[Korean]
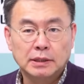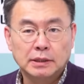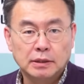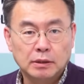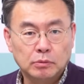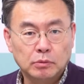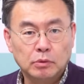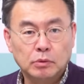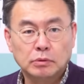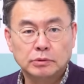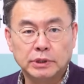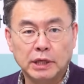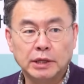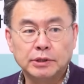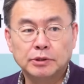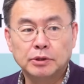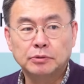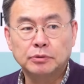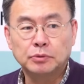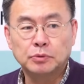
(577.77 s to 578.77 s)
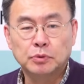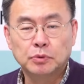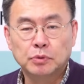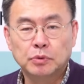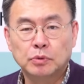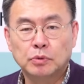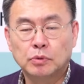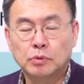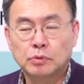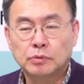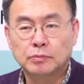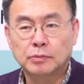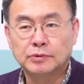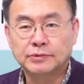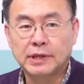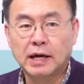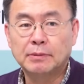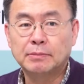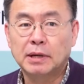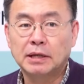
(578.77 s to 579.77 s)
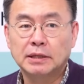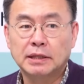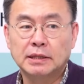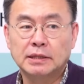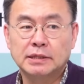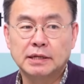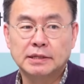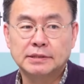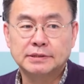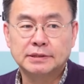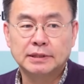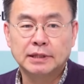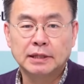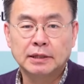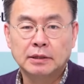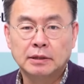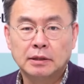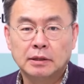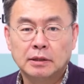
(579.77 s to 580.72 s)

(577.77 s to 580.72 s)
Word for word: 어, 내년도 뭐 상반기까지의